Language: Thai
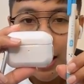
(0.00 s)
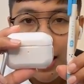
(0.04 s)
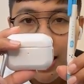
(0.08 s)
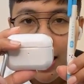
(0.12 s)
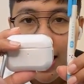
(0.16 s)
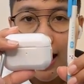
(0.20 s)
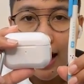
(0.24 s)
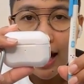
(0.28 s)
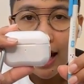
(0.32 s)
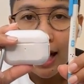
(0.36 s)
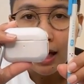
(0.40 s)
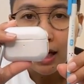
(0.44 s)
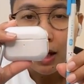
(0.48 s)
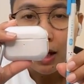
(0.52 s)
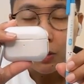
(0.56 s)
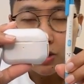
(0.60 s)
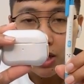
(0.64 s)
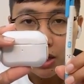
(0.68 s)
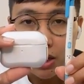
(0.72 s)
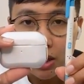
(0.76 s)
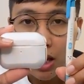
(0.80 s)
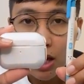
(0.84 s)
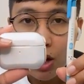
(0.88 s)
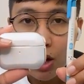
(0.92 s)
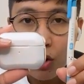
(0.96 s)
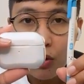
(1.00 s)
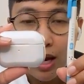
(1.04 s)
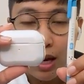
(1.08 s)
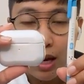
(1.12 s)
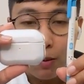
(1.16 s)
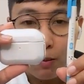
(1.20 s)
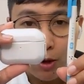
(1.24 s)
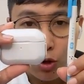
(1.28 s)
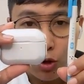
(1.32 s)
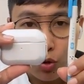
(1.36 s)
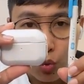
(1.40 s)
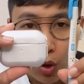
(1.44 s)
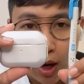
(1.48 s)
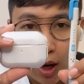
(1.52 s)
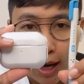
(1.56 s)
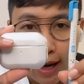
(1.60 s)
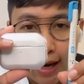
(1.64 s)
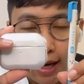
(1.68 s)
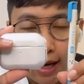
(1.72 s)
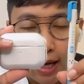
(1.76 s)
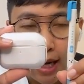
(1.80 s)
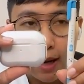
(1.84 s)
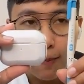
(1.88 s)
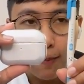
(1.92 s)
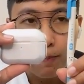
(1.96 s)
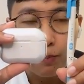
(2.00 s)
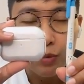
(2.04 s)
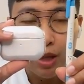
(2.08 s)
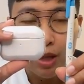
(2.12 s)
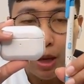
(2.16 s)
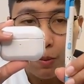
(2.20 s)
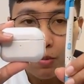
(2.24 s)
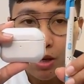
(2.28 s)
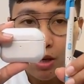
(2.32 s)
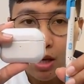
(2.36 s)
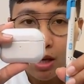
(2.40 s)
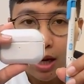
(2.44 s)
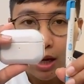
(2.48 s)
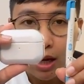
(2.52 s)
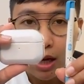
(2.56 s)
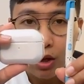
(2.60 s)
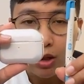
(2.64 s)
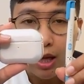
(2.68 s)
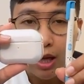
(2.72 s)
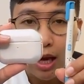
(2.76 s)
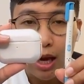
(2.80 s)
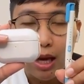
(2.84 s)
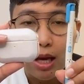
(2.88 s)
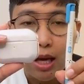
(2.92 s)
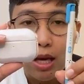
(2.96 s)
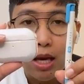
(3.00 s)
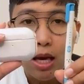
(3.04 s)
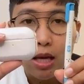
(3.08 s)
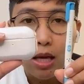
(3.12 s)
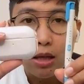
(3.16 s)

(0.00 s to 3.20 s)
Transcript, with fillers: ปัญหากับสิ่งที่เราเห็นมันอยู่ข้างกัน แต่เมื่อไหร่ก็แล้วแต่